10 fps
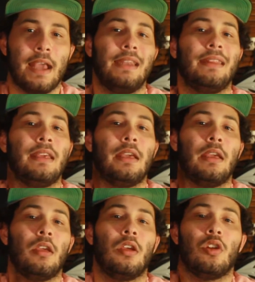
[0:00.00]
y las
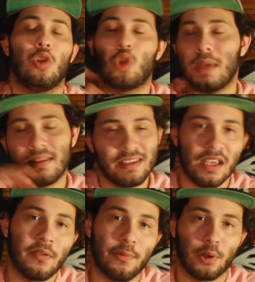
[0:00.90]
critique no
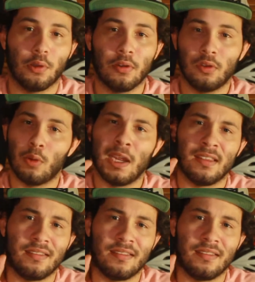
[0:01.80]
tomes 100 fotos,